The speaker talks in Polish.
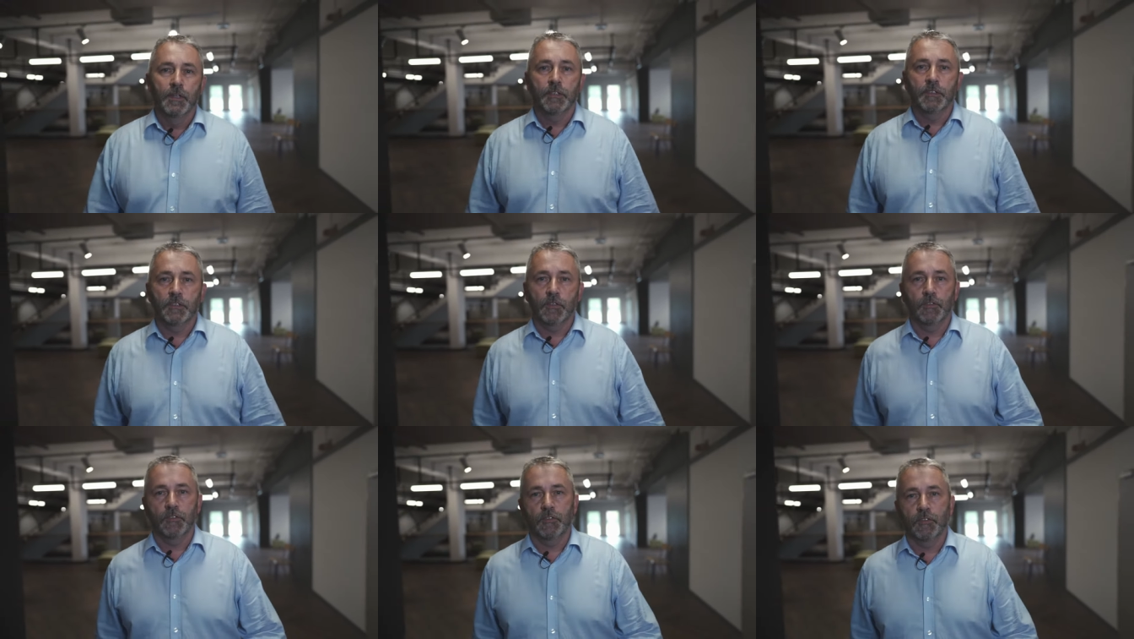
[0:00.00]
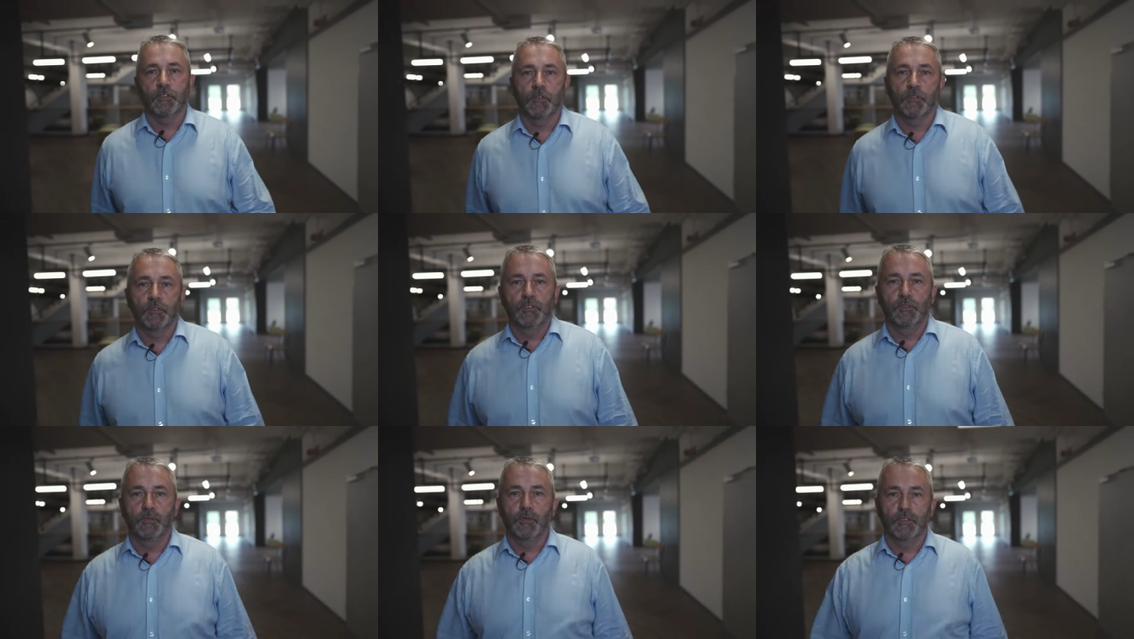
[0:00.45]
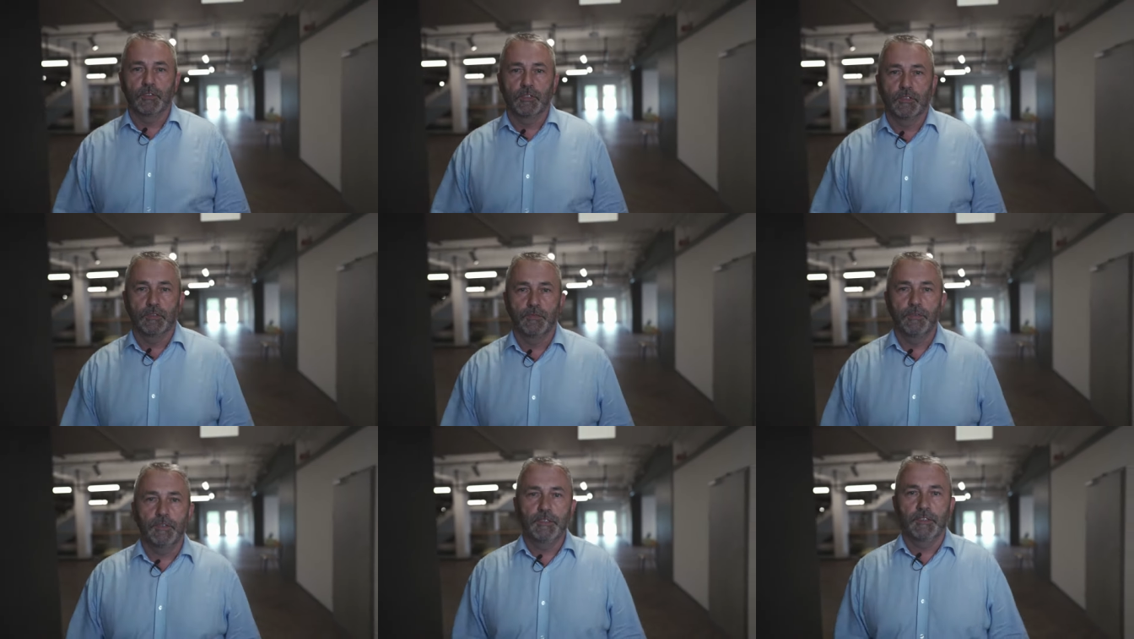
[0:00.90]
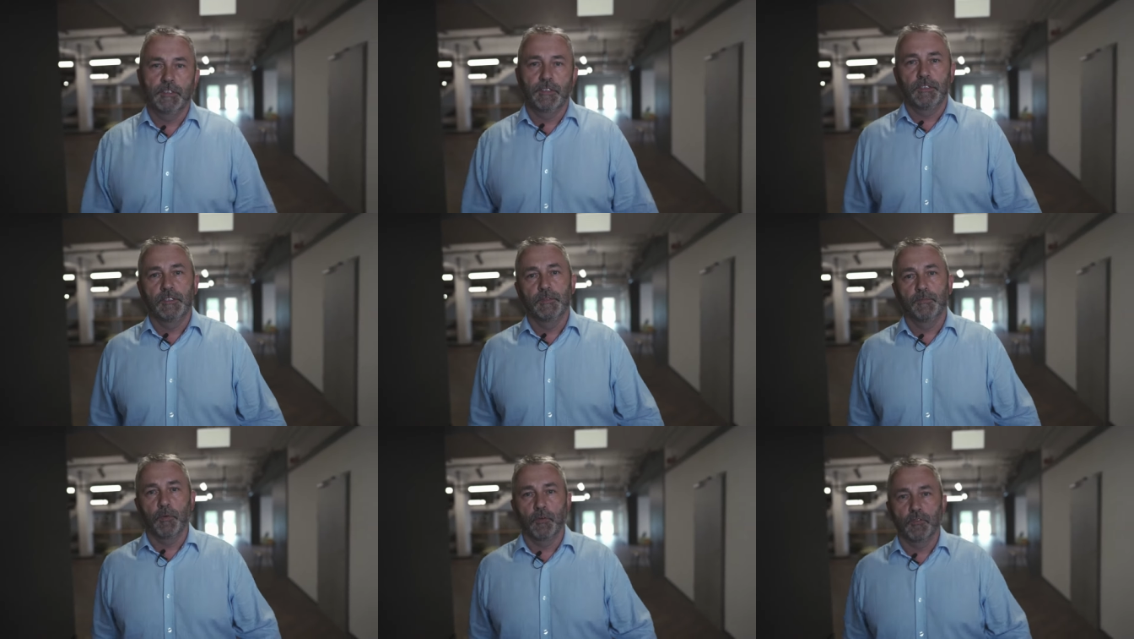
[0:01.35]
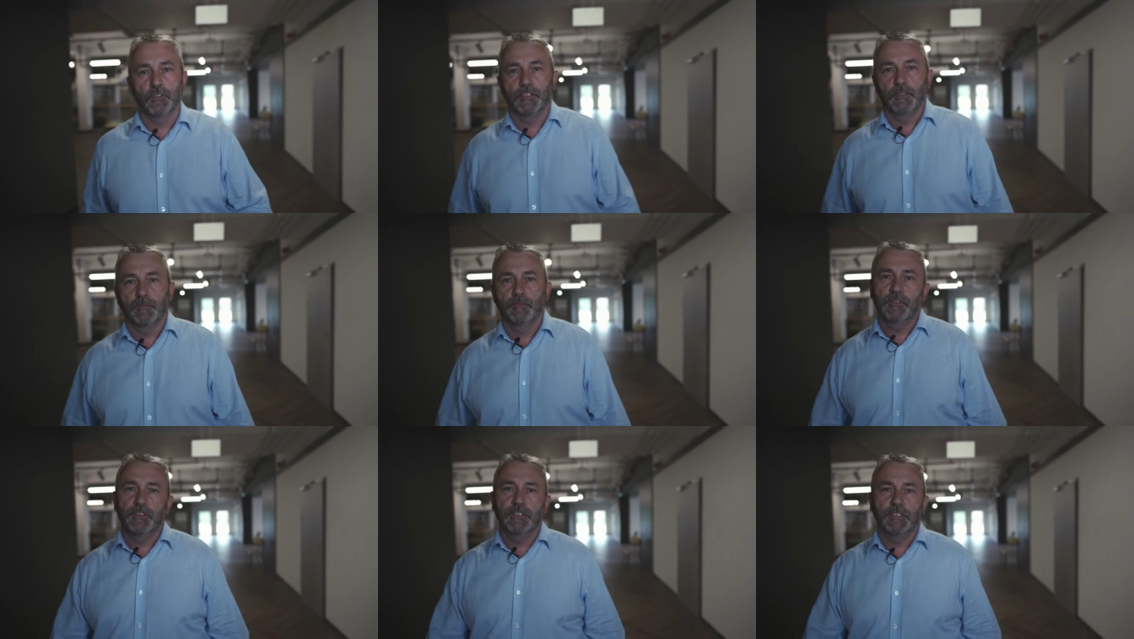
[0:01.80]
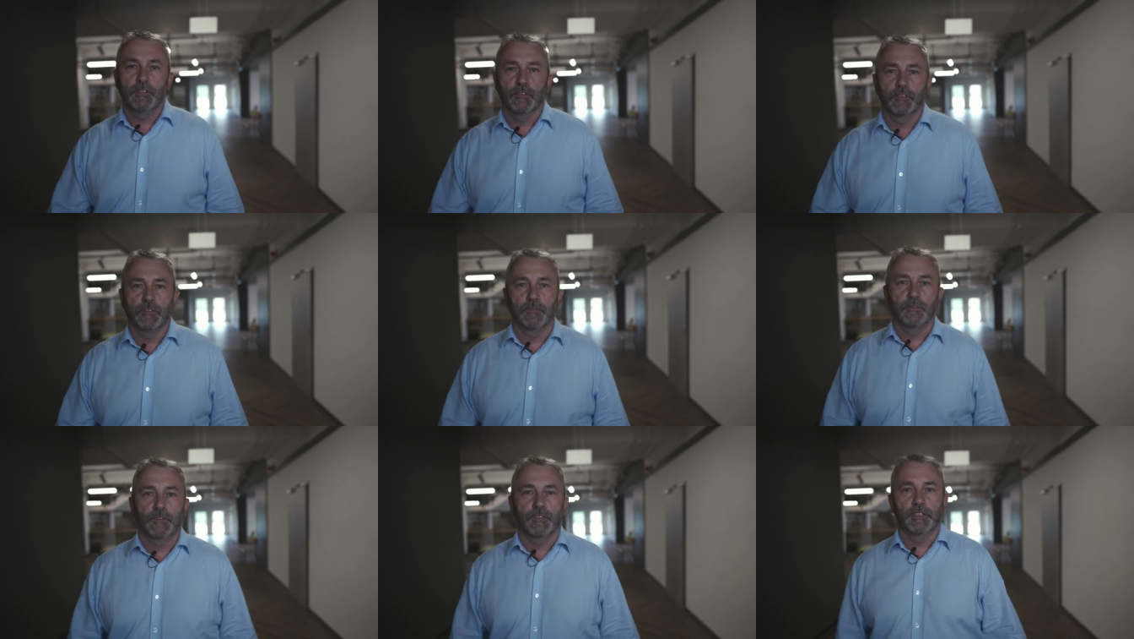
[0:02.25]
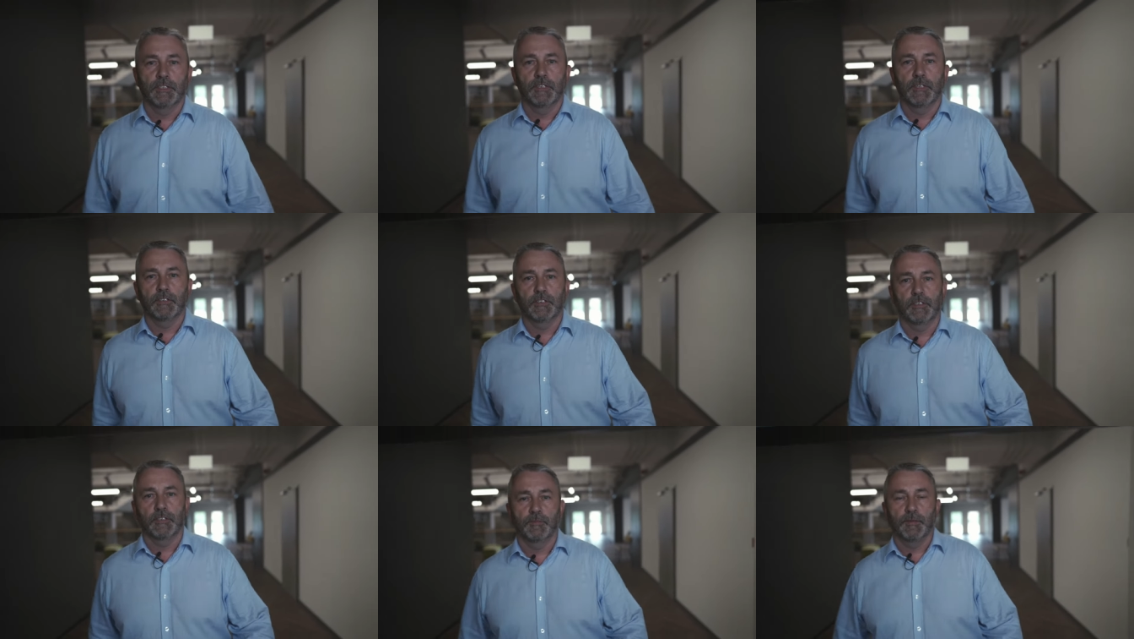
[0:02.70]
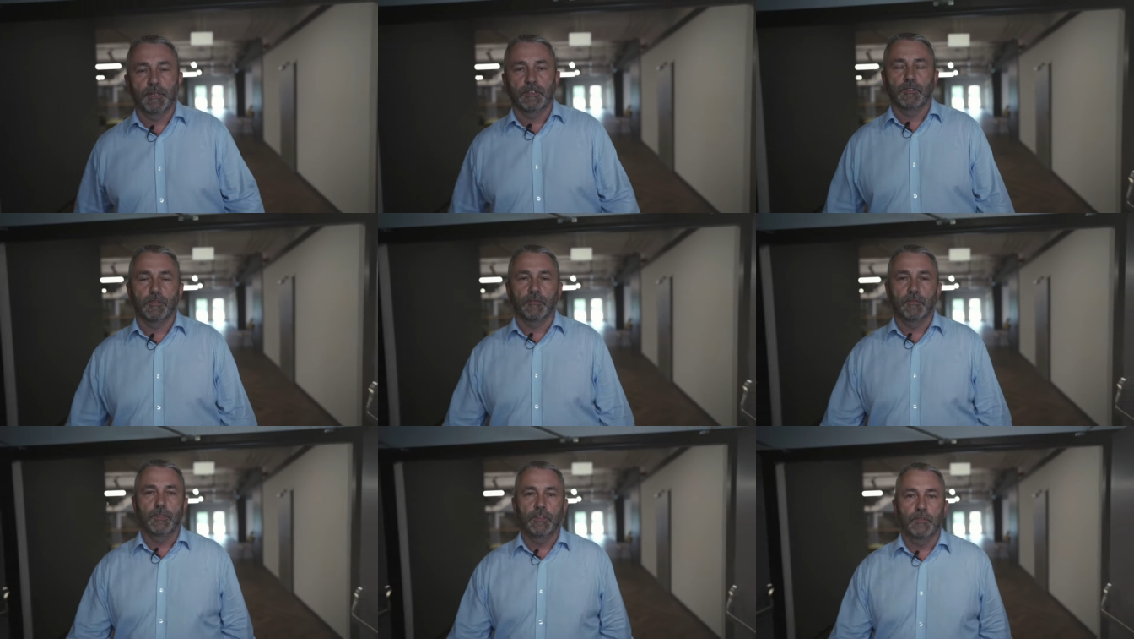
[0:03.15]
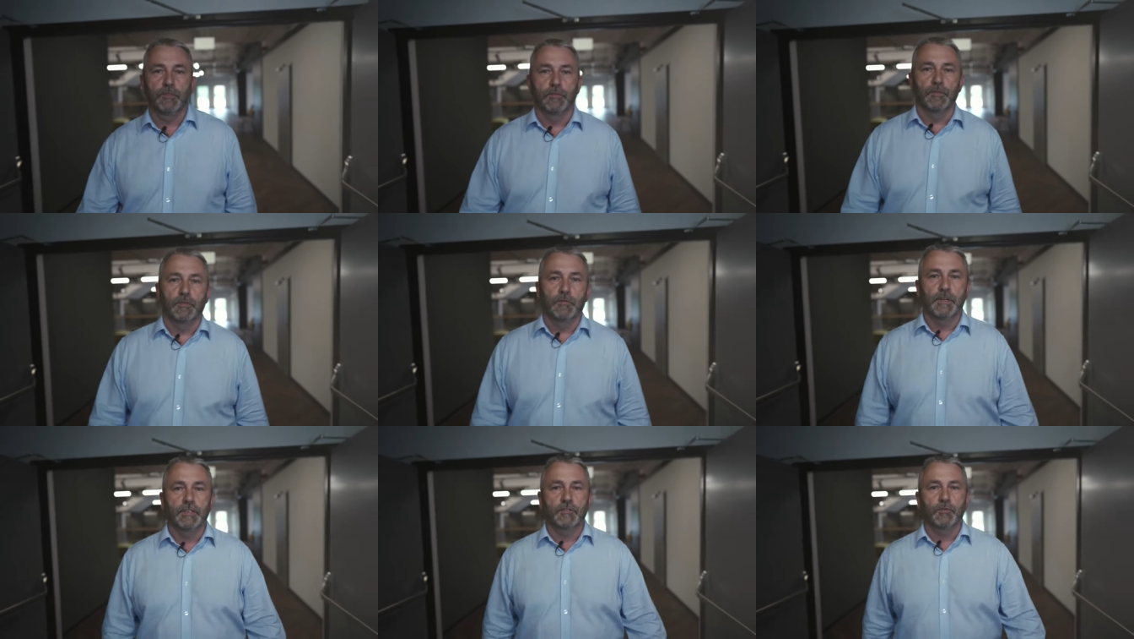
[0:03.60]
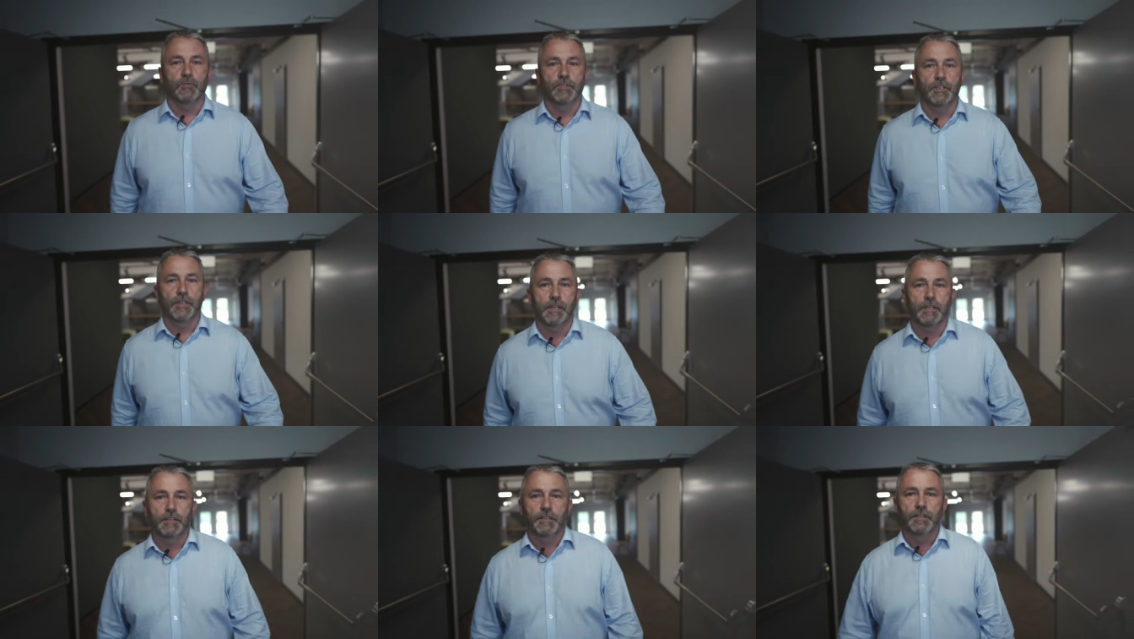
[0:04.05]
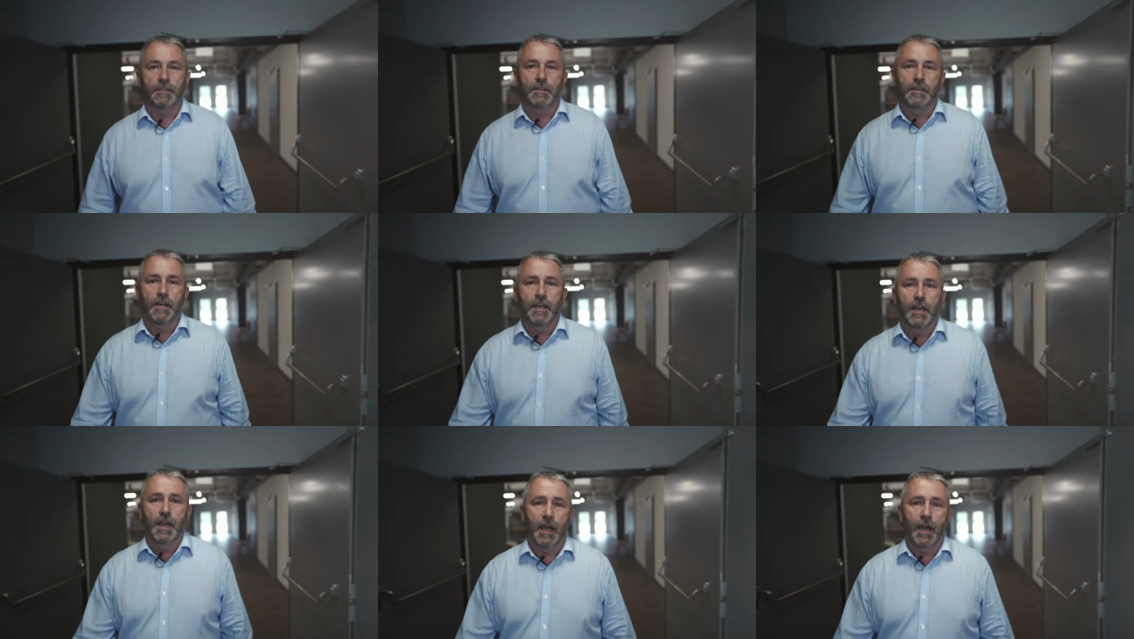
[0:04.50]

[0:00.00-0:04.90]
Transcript: Coś, co zrodziło się z wizji i z potrzeb wizji oczywiście naszych pracowników i władz uczelni,